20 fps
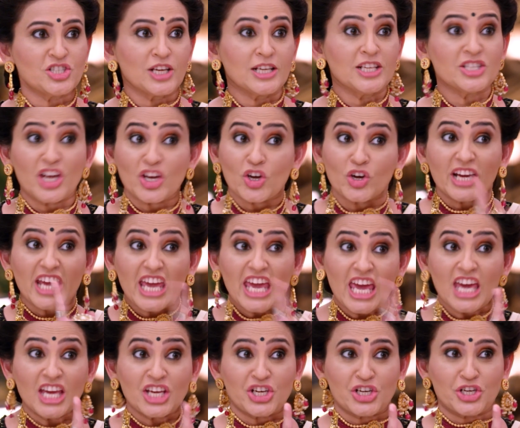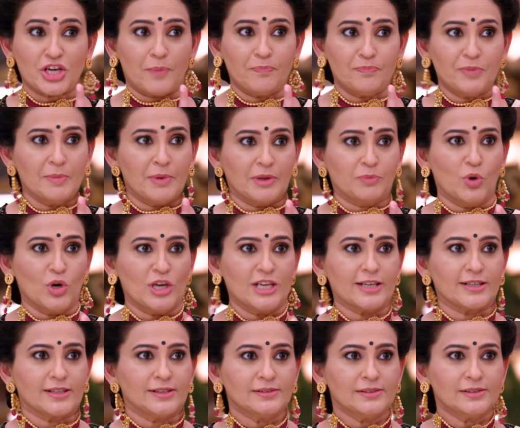بيتي واوعى يطلع حرف
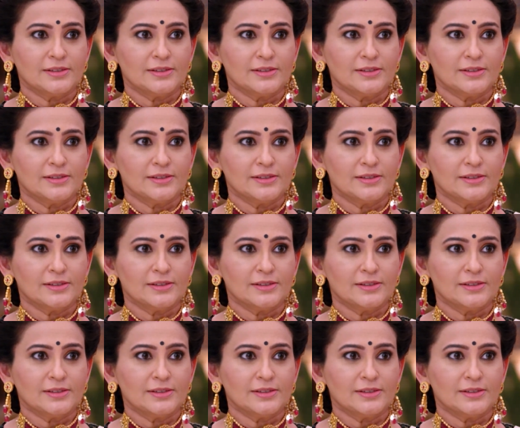منك